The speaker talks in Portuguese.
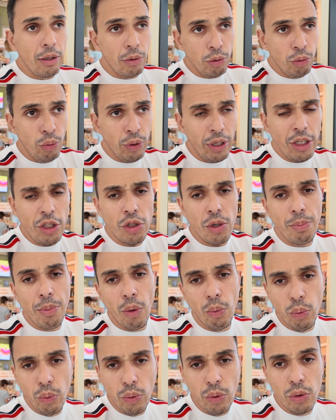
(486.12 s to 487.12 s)
Durante o
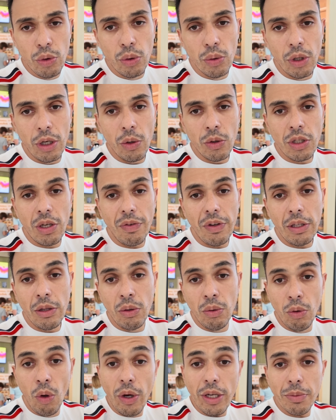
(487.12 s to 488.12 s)
meu uso, eu tive
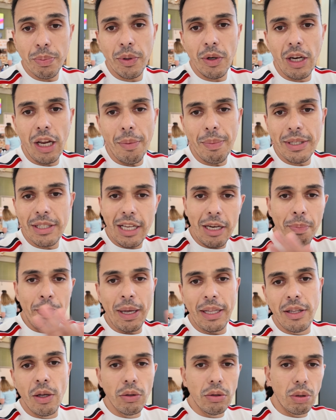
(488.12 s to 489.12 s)
dois problemas. Ele
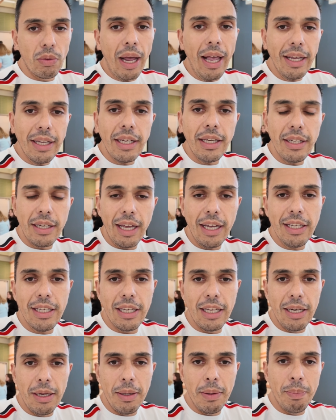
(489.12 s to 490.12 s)
perdeu o tracking, né?
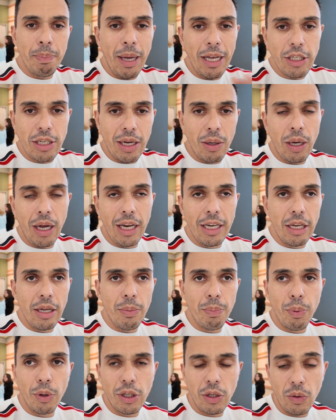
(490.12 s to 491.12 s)
Que ele perde ali
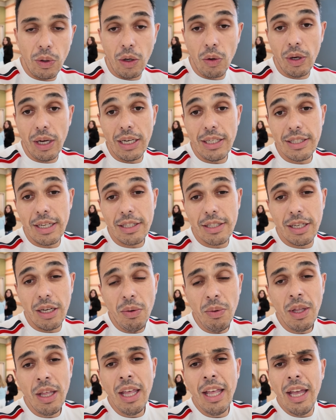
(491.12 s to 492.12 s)
um pouquinho a
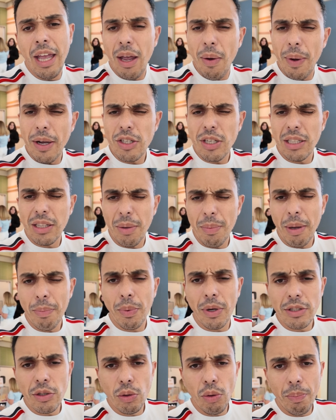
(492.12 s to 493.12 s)
localização. Eu acho que também é por
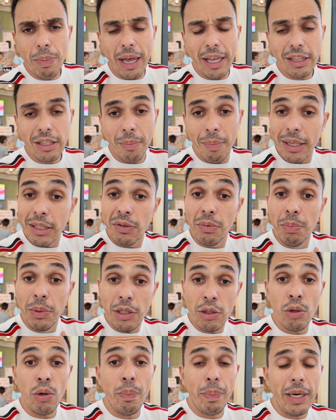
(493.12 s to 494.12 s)
causa do beta, mas me
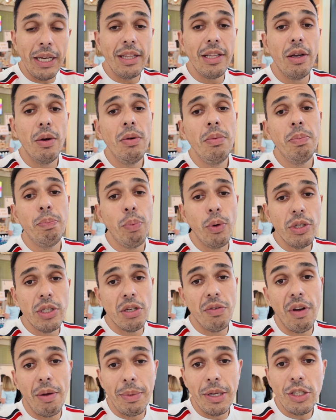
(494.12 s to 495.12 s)
surpreendeu
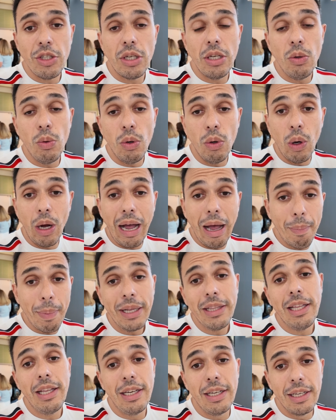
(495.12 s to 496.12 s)
positivamente a
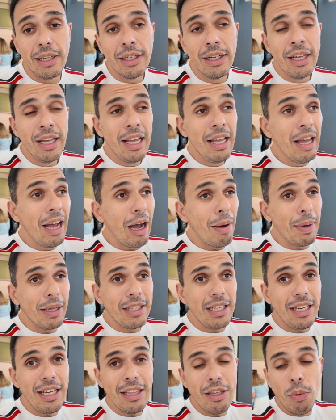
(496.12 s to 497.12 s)
bateria. A
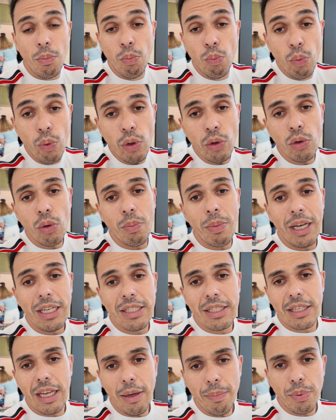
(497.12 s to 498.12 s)
bateria deu muito
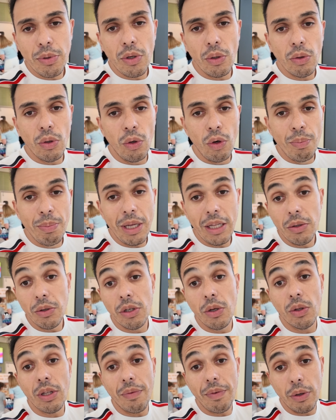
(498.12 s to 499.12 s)
mais tempo de autonomia do
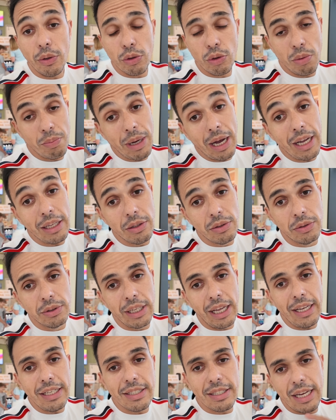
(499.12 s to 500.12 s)
que eu estava acostumado,
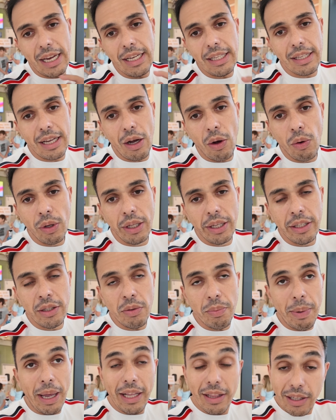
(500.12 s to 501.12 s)
né? Sem estar tá
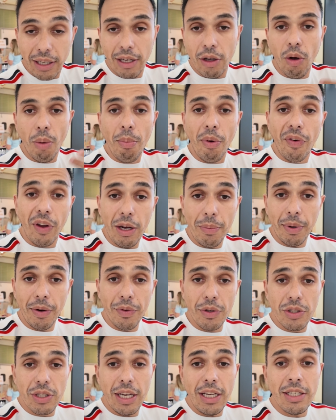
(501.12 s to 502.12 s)
rolando beta. E como eu falei para
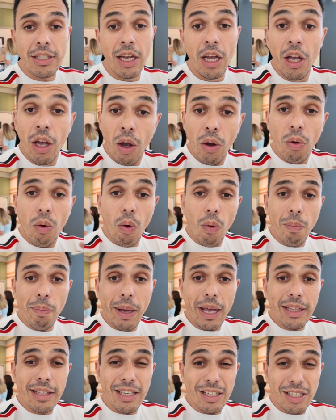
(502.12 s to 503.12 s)
vocês, com
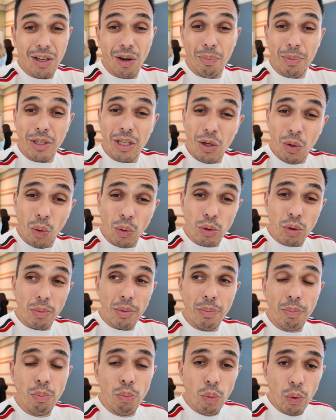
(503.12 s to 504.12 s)
beta geralmente ele
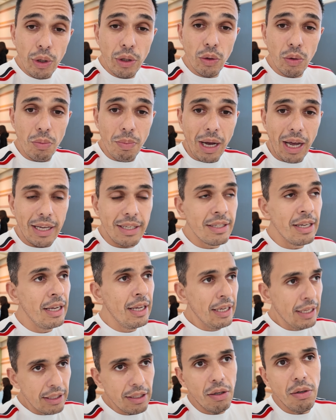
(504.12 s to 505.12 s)
consome muito mais.
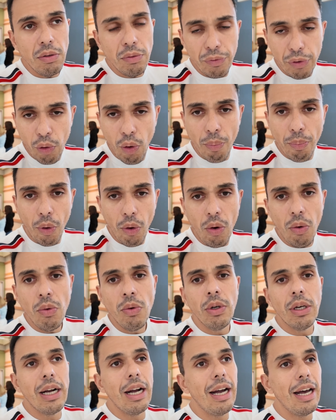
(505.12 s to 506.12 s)
Então ficou
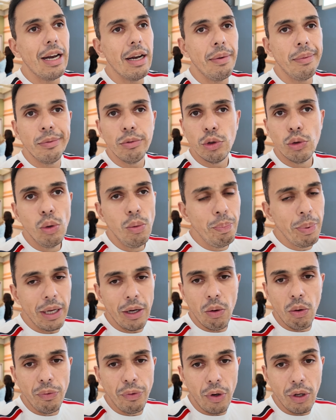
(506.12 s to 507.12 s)
bom, cara, super
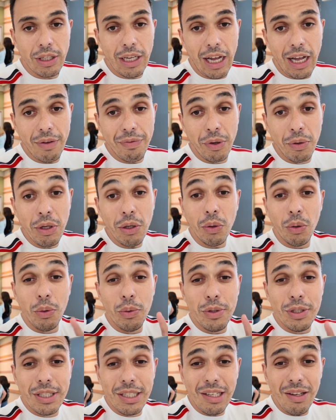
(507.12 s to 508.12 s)
confortável.
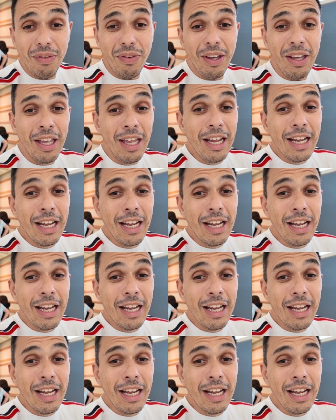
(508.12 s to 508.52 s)
Inclusive,